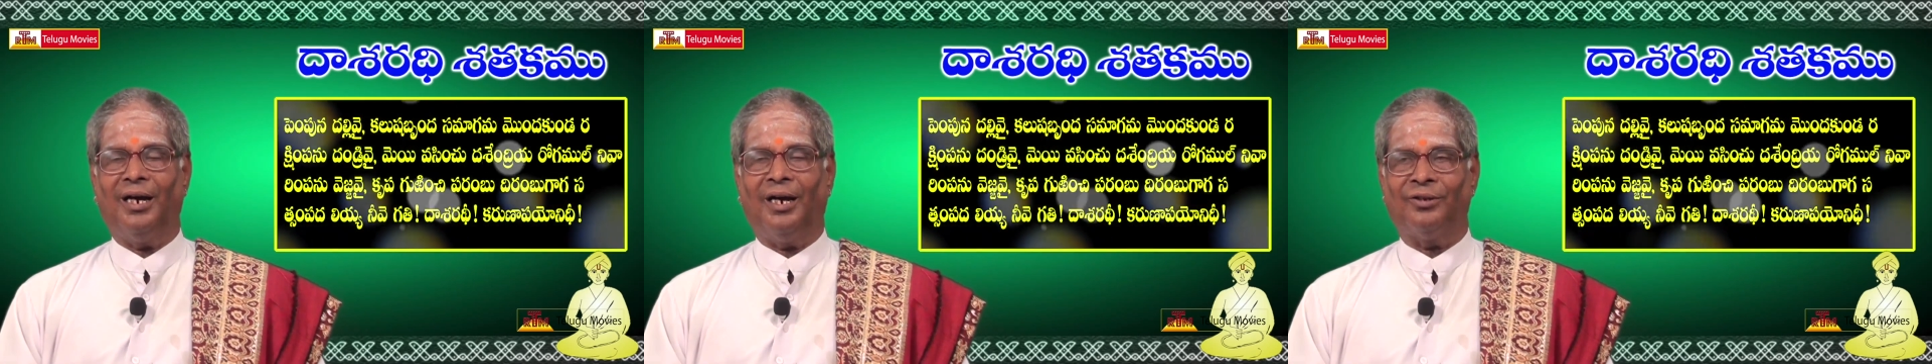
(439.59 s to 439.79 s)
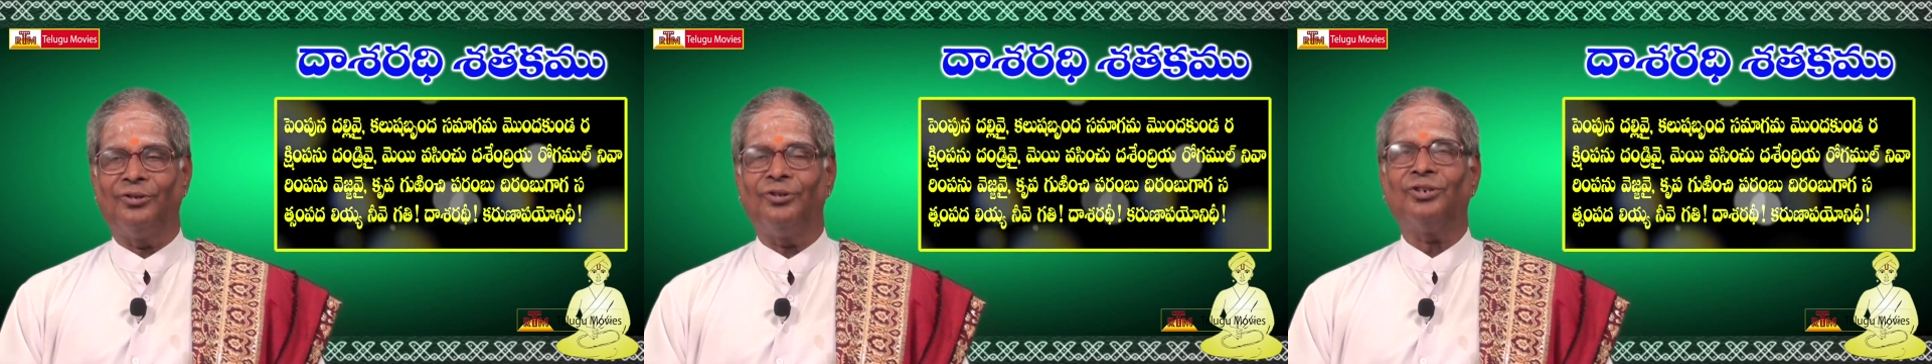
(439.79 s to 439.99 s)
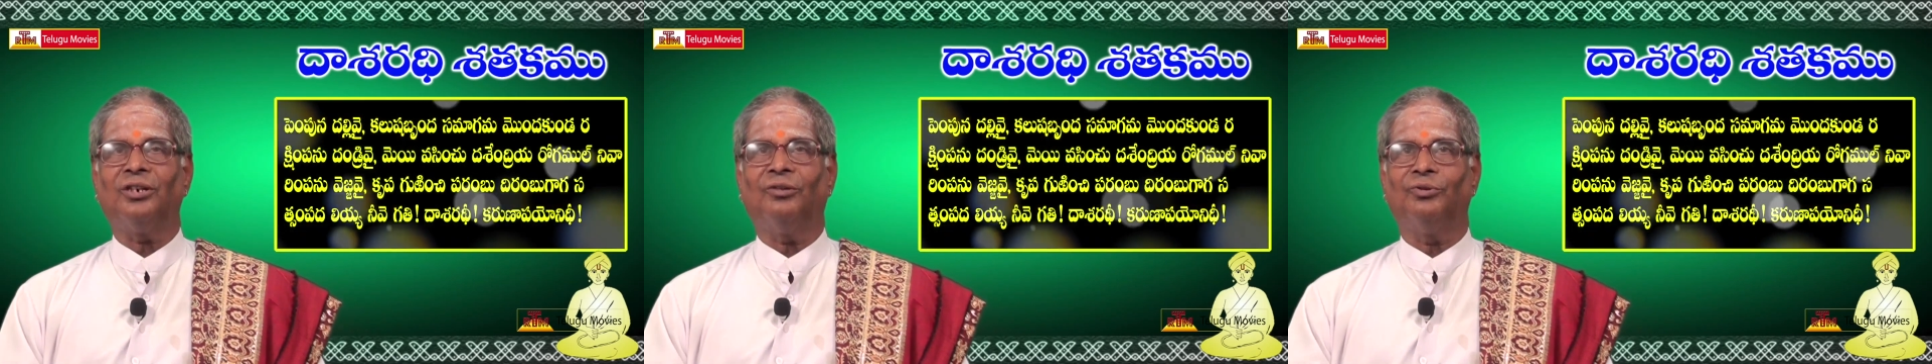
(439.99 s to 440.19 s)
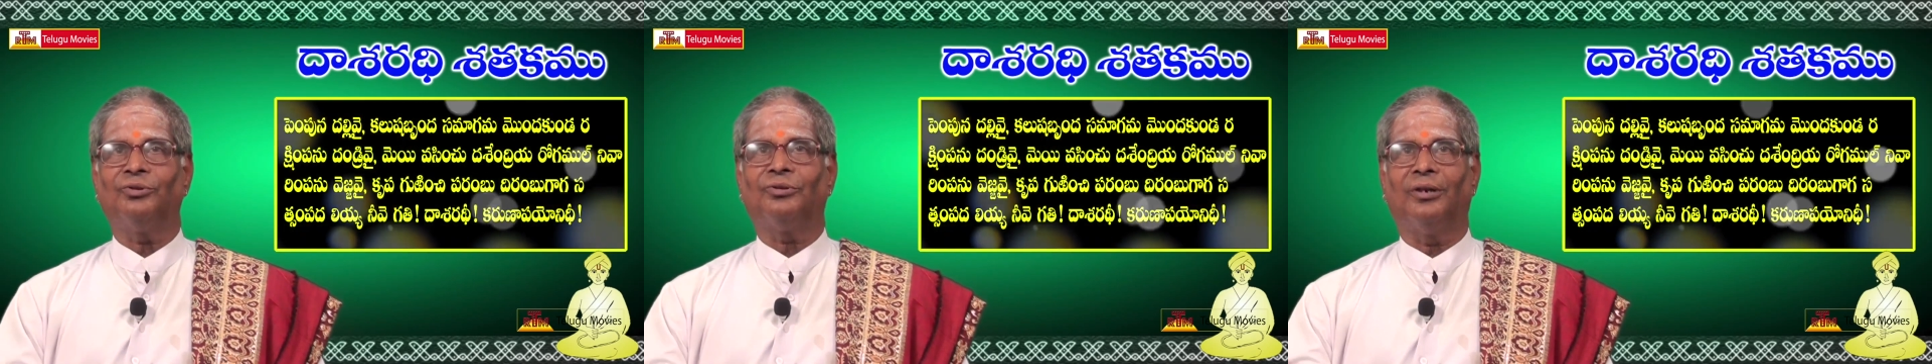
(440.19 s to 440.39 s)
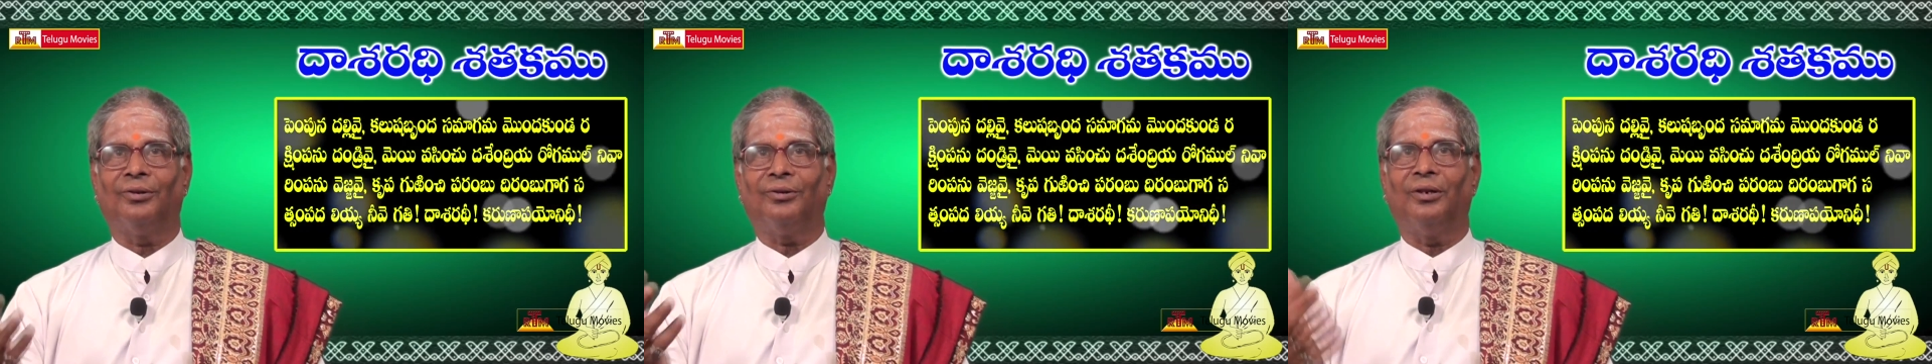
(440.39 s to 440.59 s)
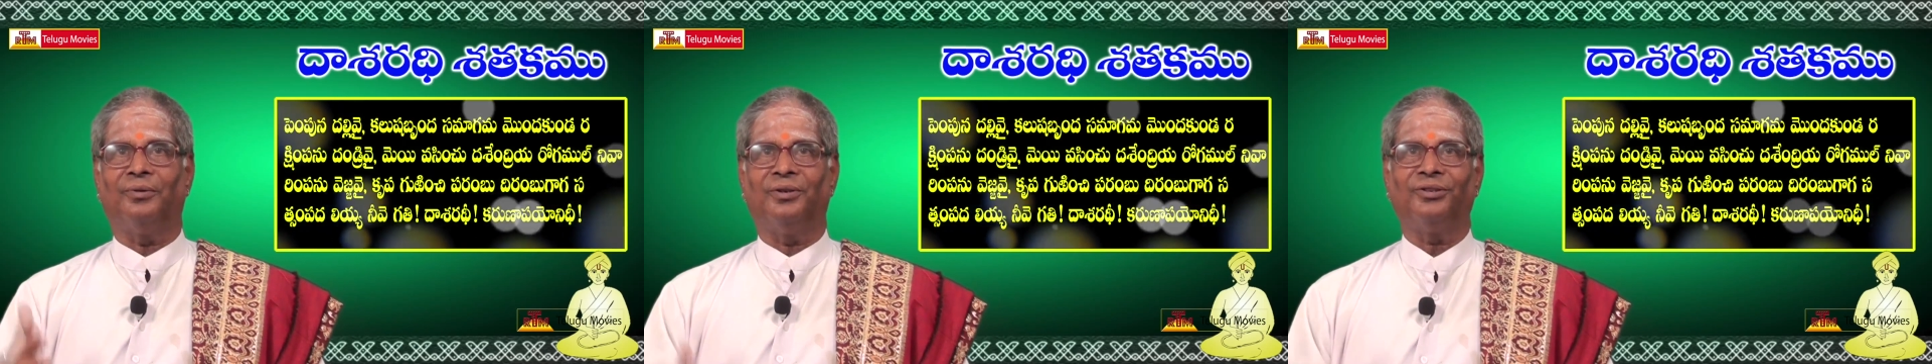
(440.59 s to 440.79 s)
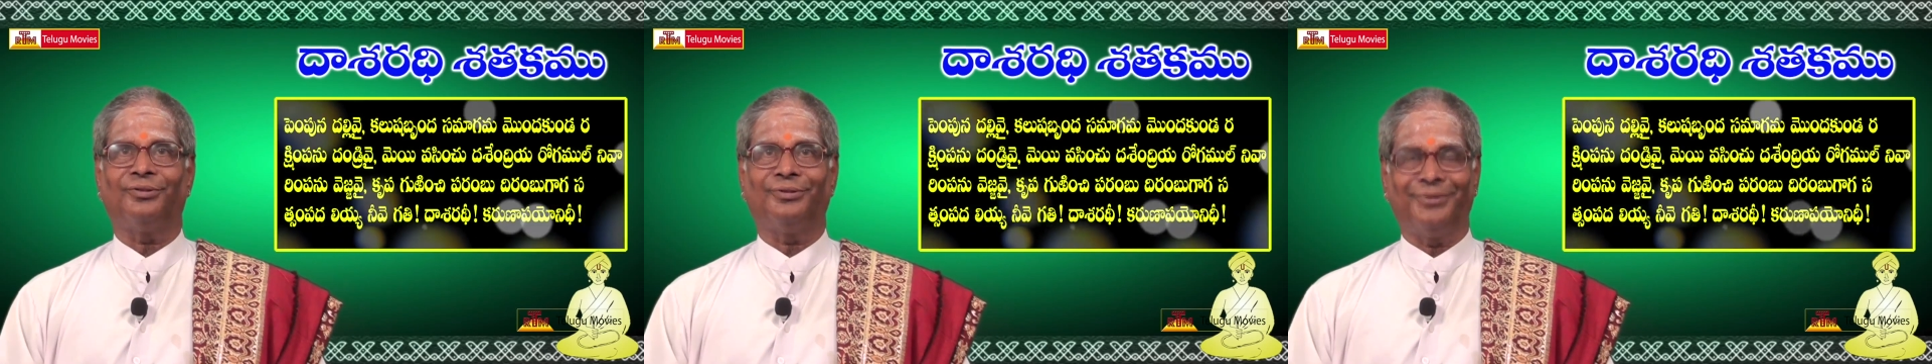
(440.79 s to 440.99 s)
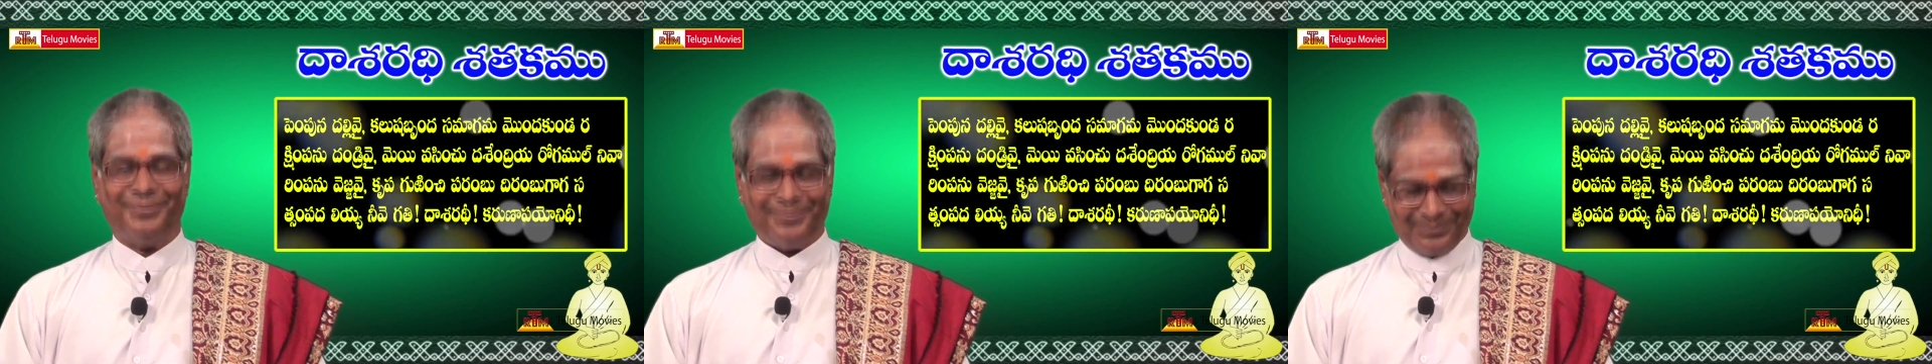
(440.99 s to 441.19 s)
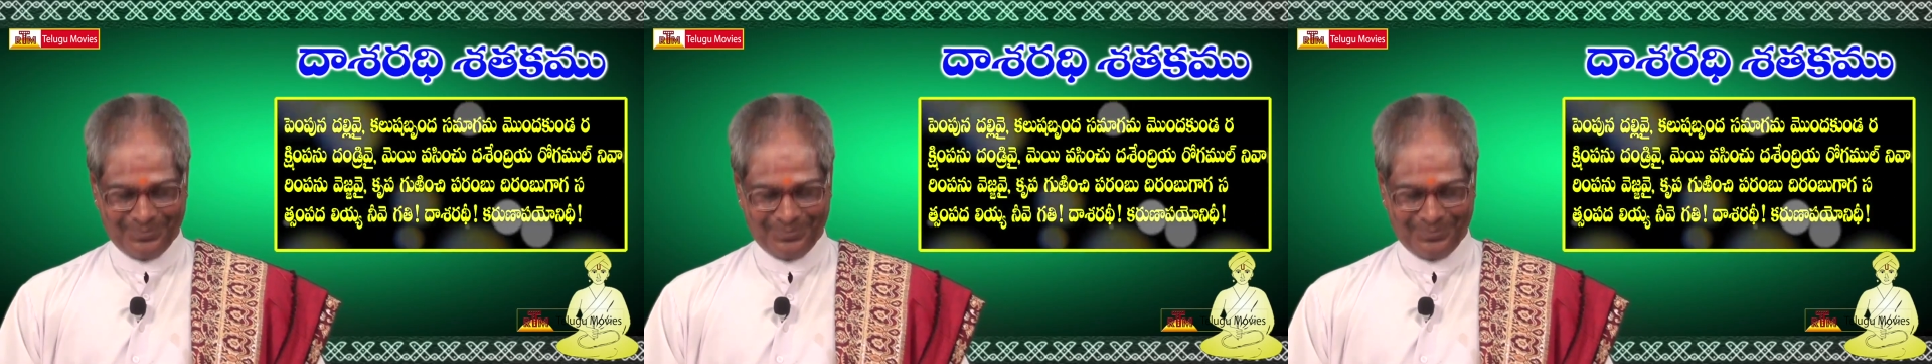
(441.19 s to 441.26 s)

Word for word: అదృష్టవంతులకు లభిస్తుంది